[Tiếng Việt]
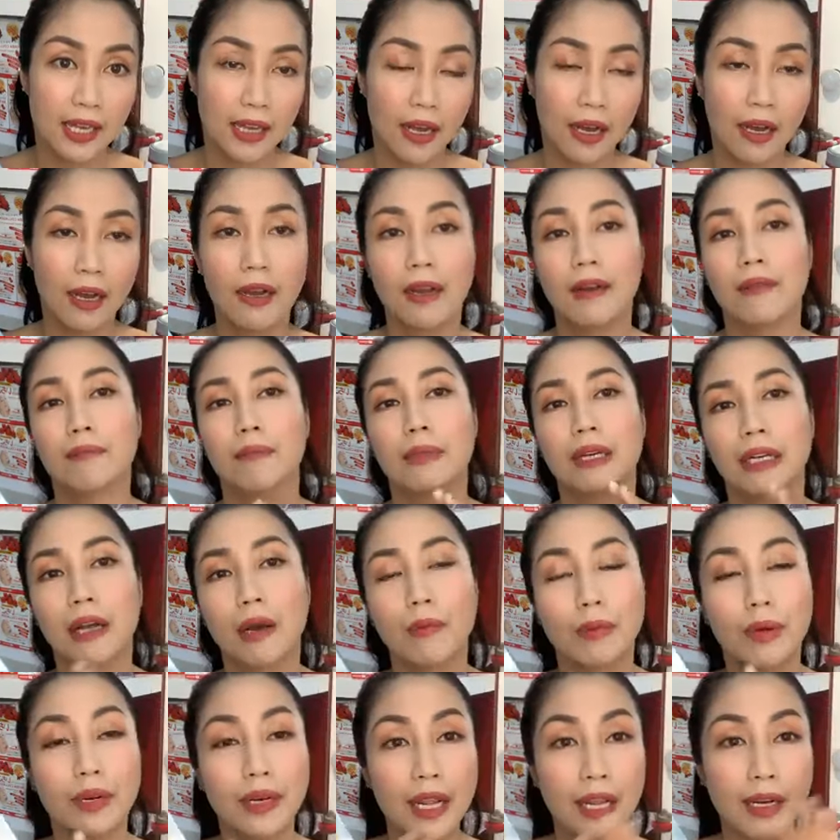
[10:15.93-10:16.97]
À, mình không
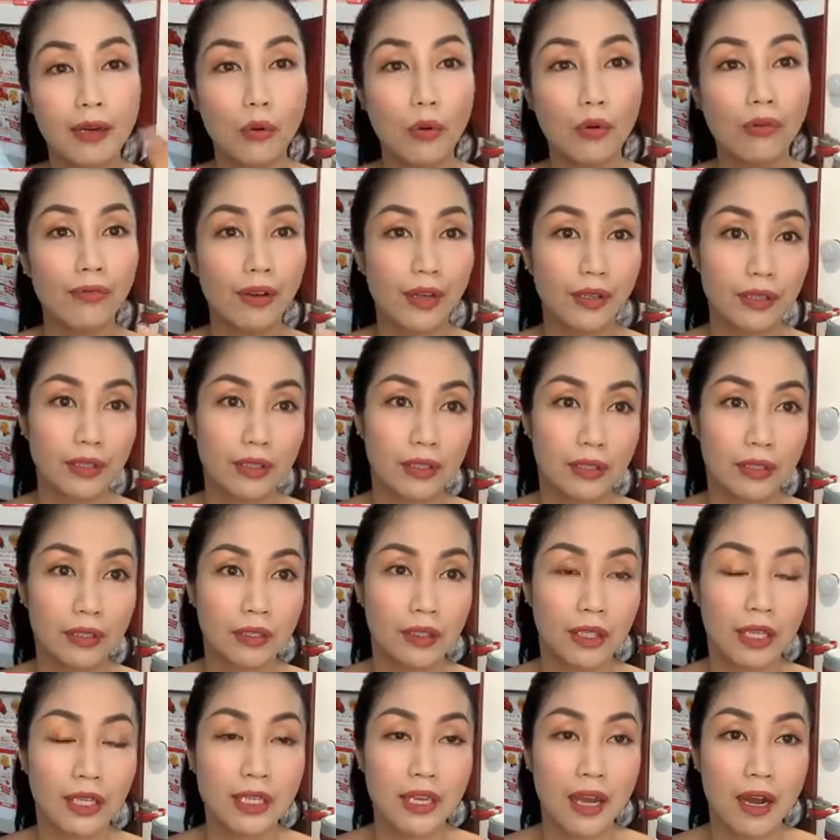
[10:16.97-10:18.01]
có nên uống vào
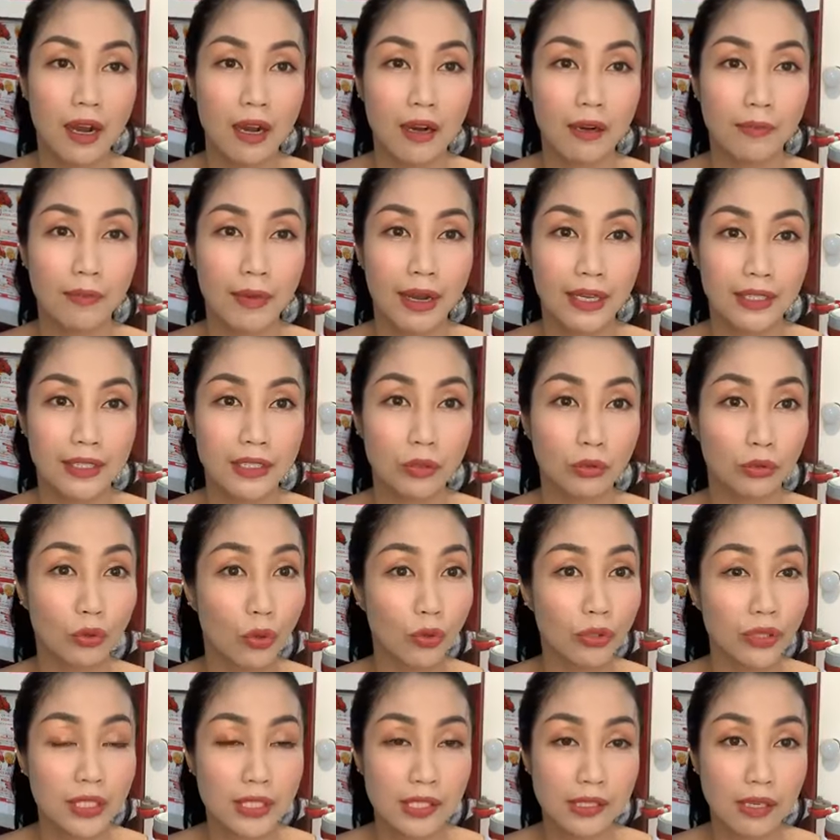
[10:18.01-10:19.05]
cái giờ mà chiều
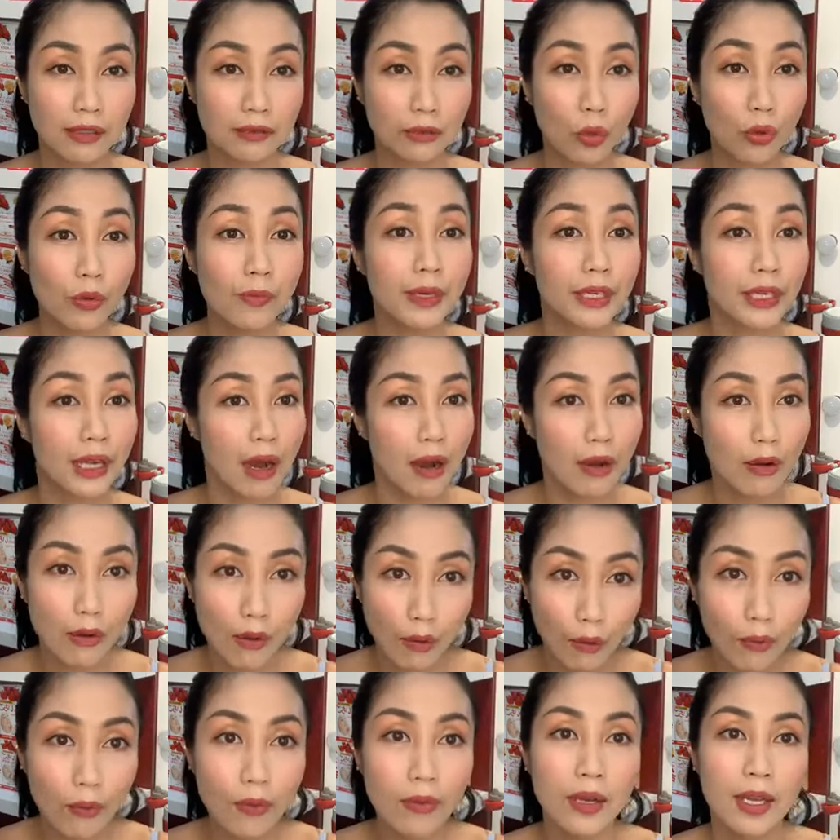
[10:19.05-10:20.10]
tối thì sợ tối mình khó
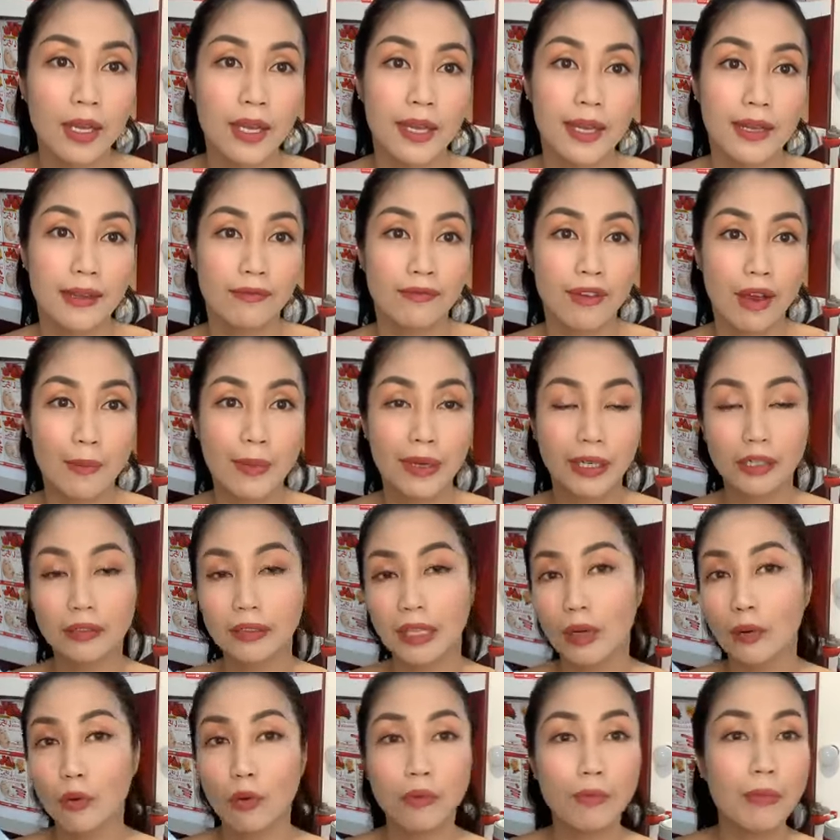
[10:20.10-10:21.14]
ngủ, và mình có
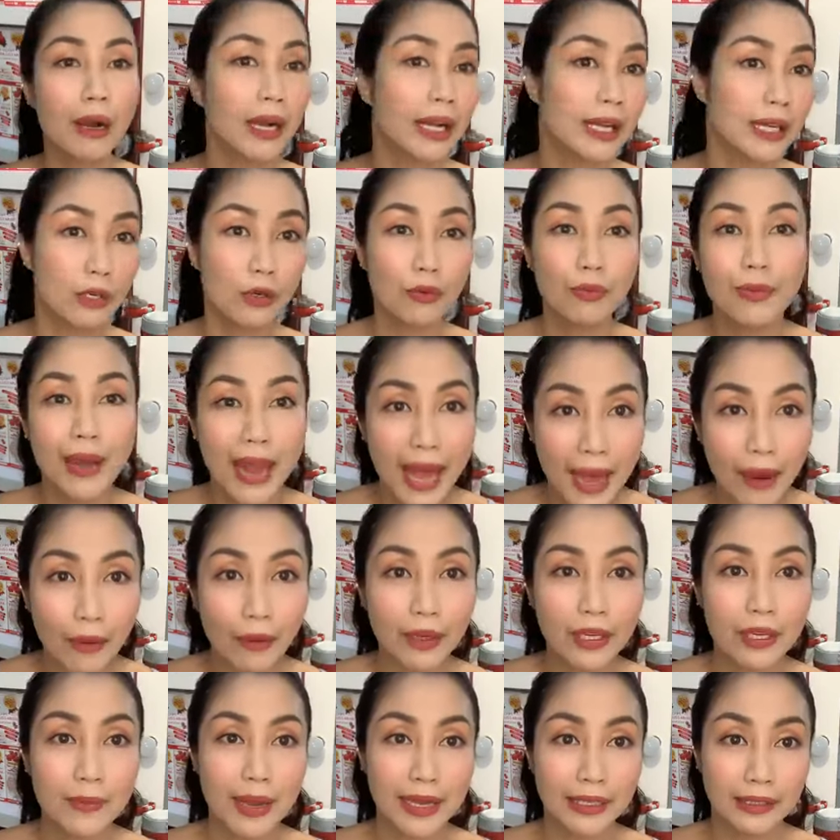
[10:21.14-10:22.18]
thể uống bất kỳ lúc nào
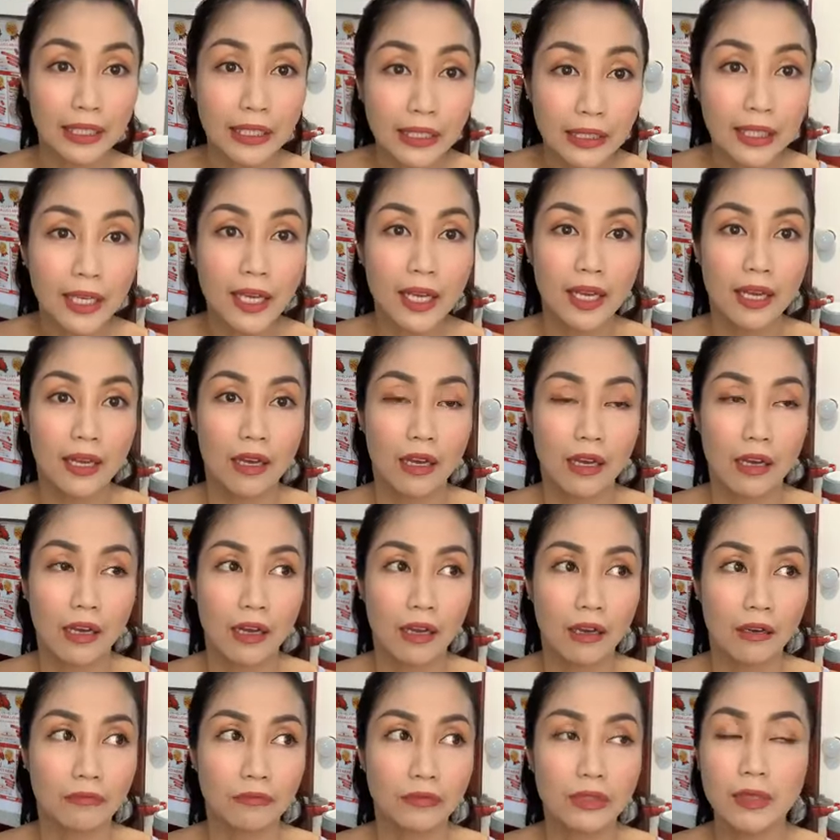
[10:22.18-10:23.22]
khi bạn thích.
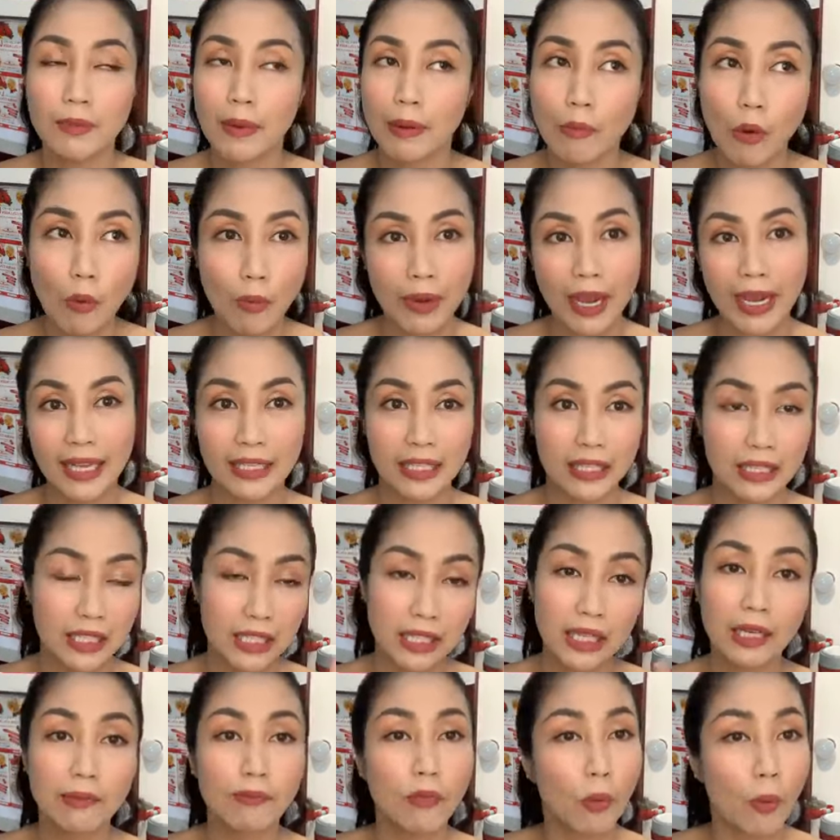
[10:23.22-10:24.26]
À, nhưng mà một ngày thì chỉ
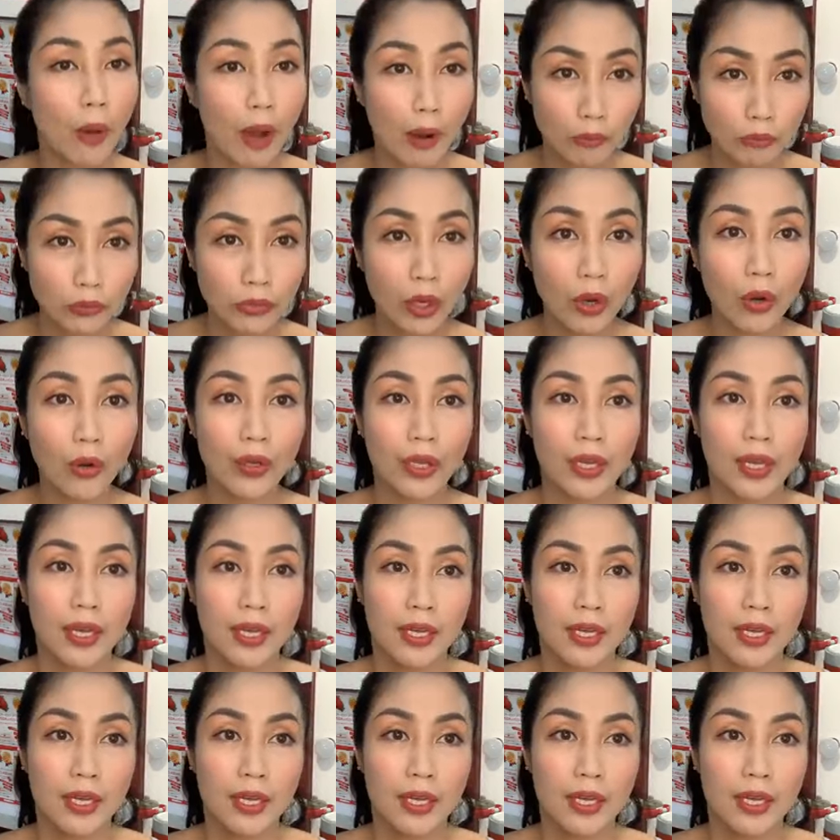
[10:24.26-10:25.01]
cần một ống thôi.